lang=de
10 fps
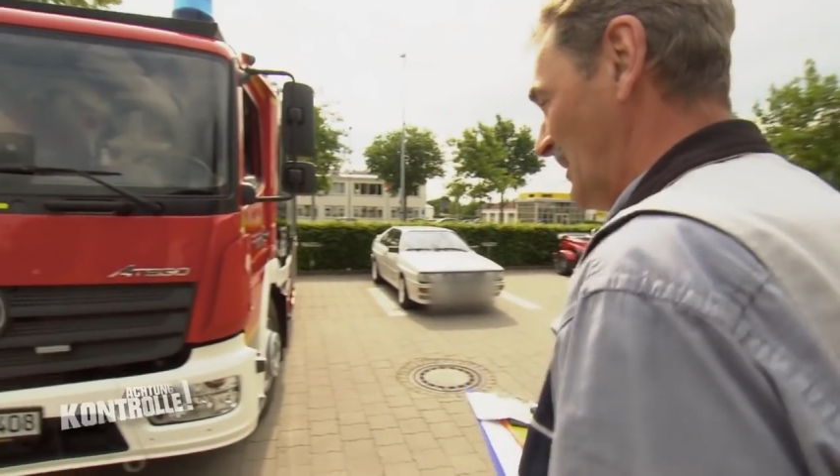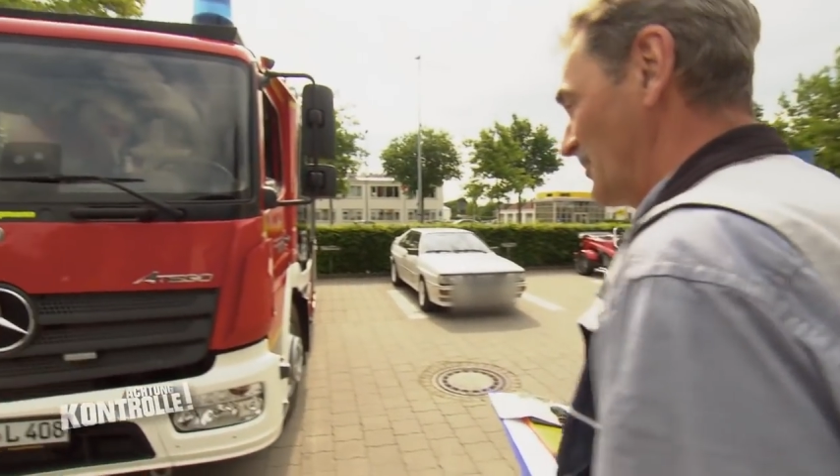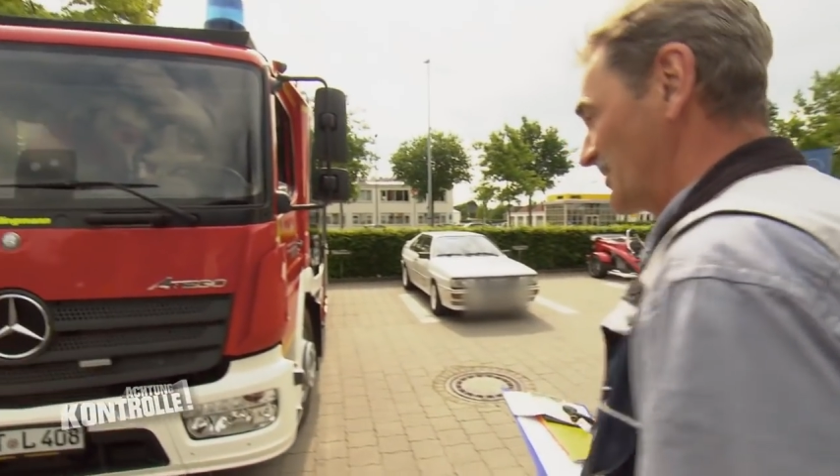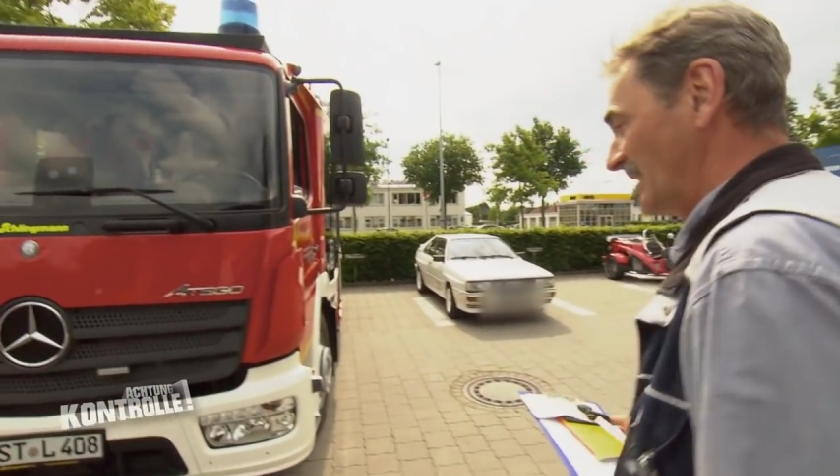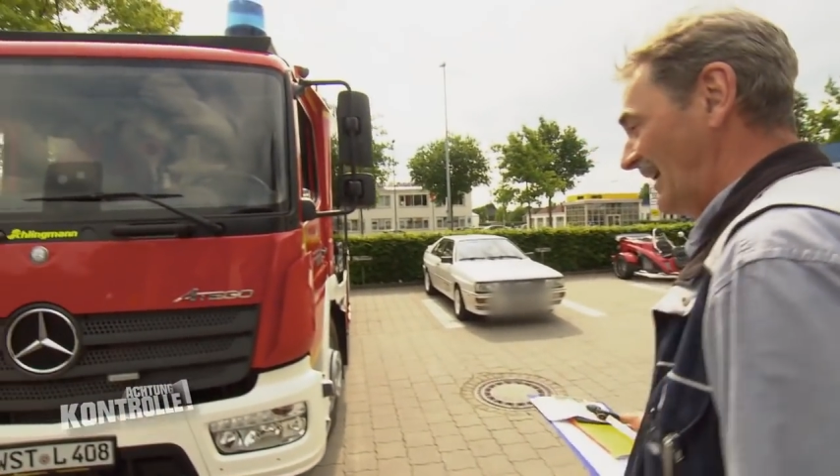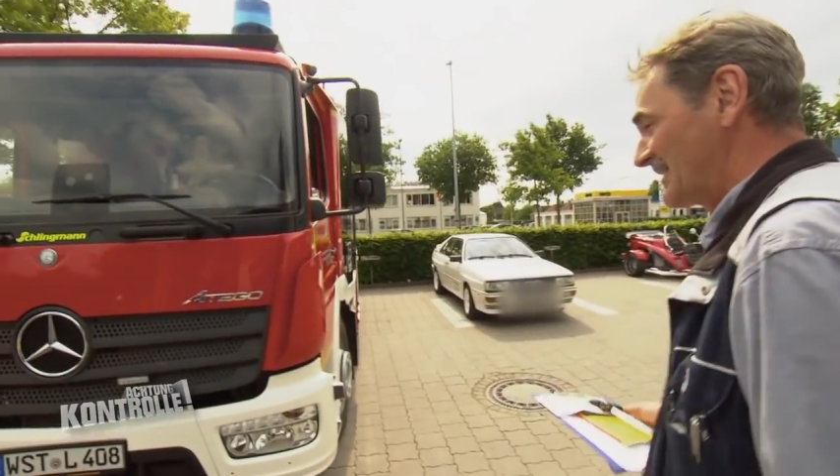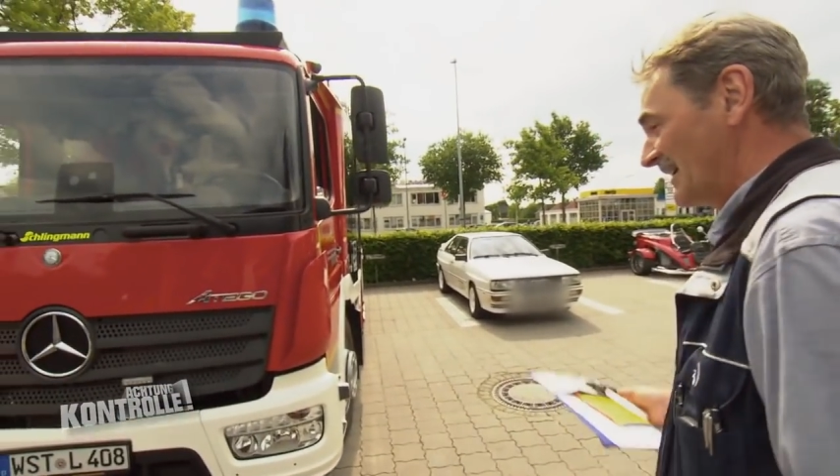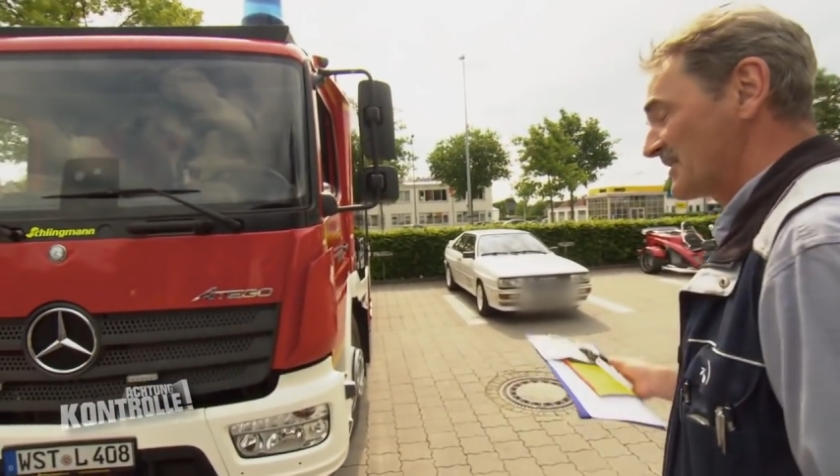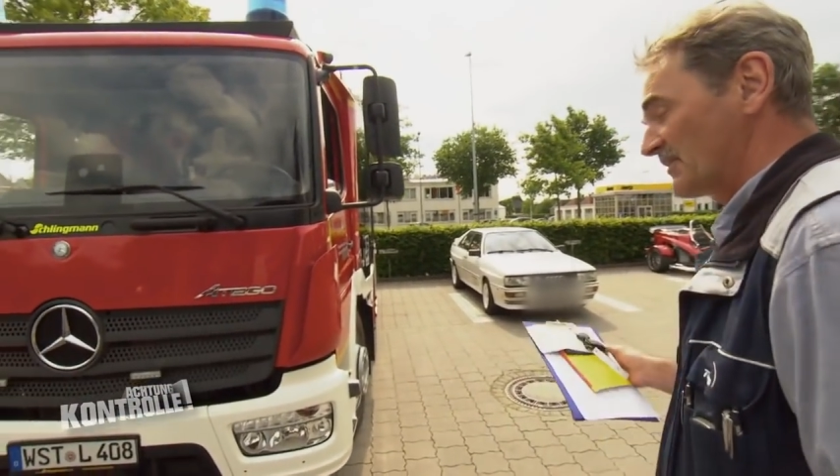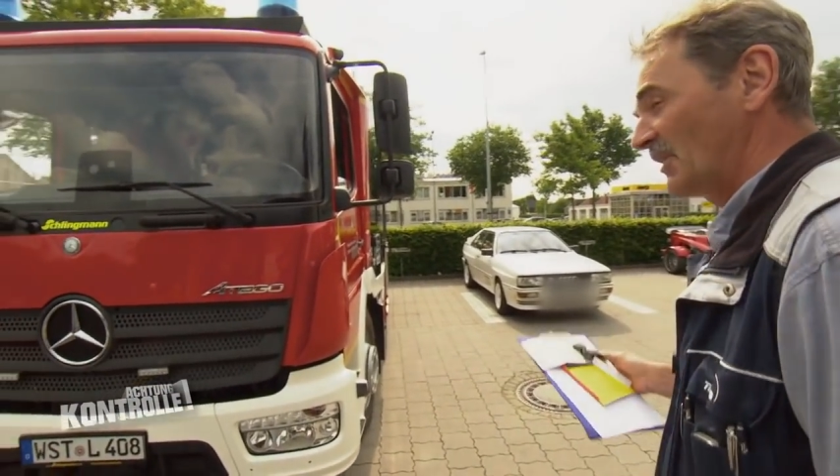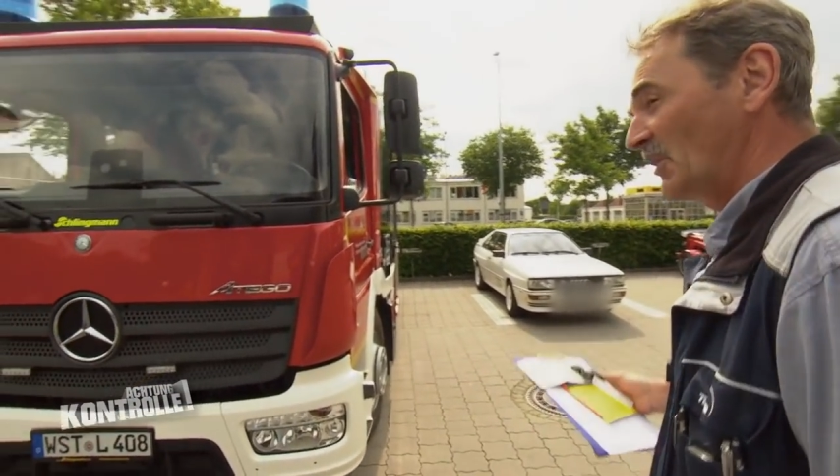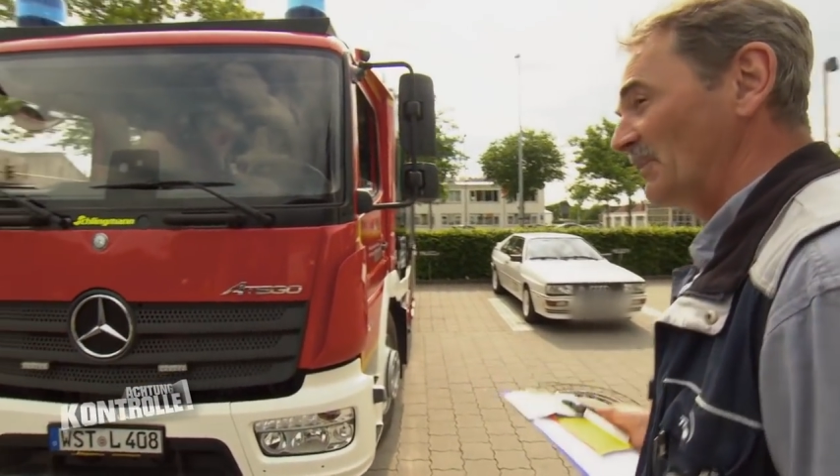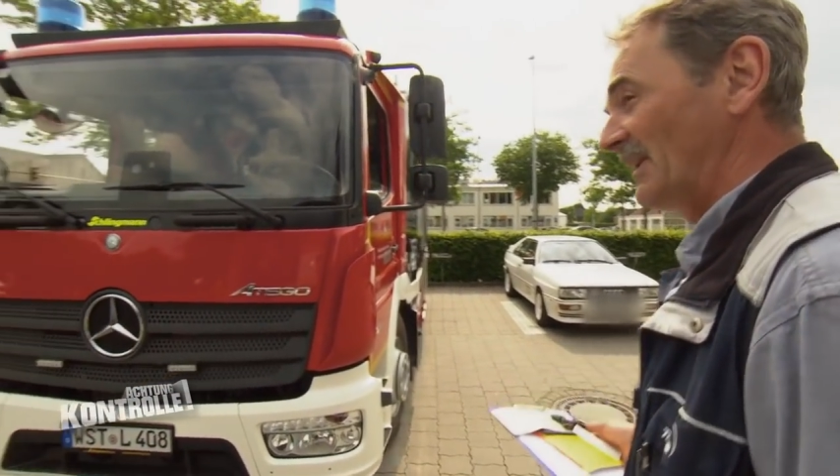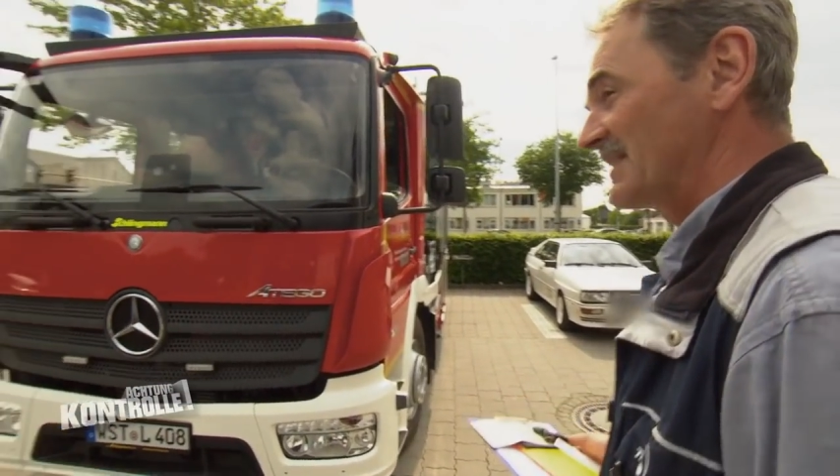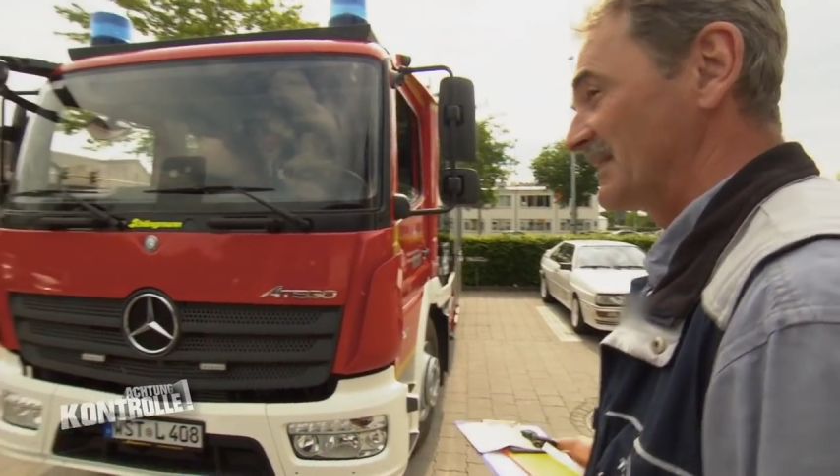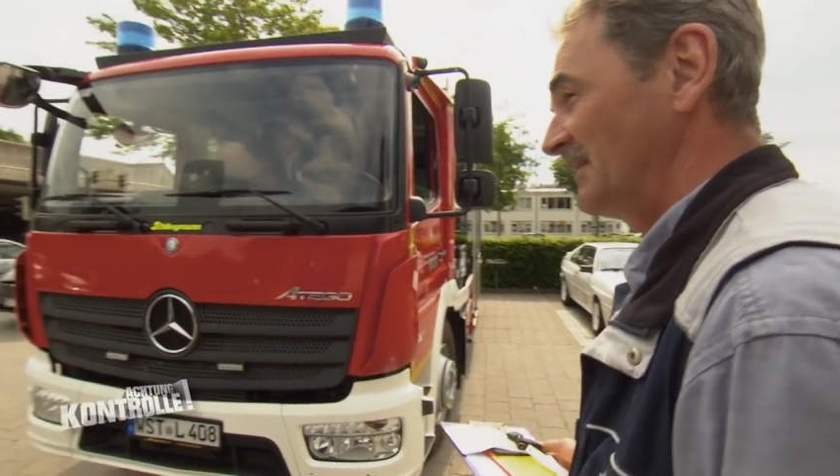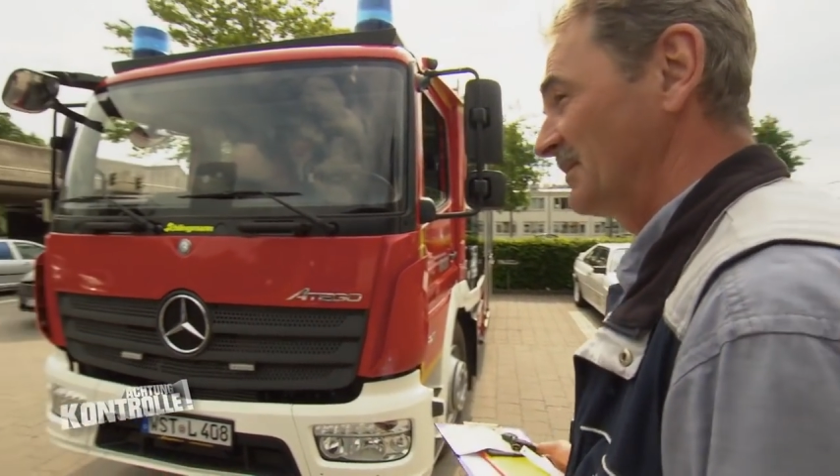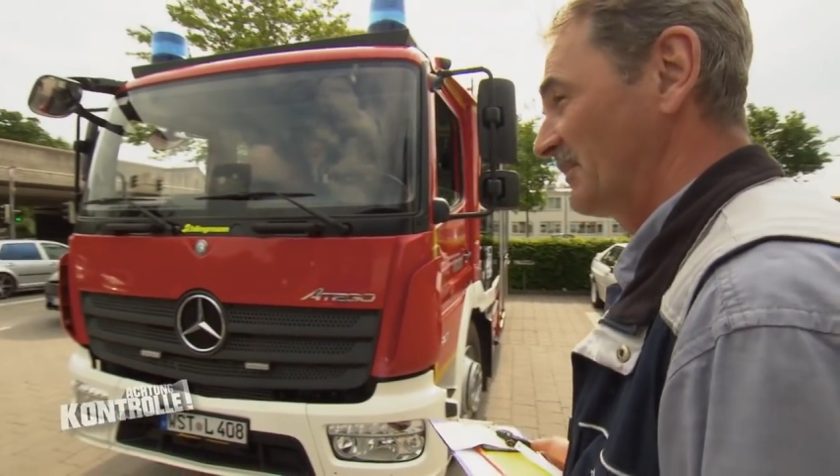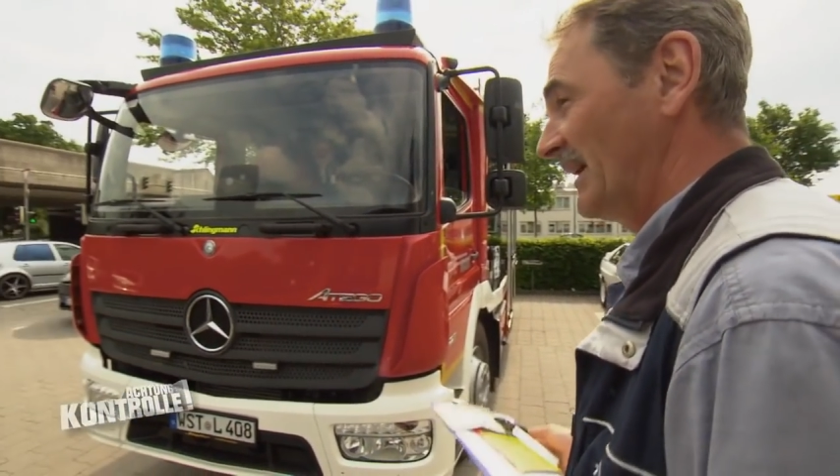der muss in Einsatz und da kommt nichts. Ne?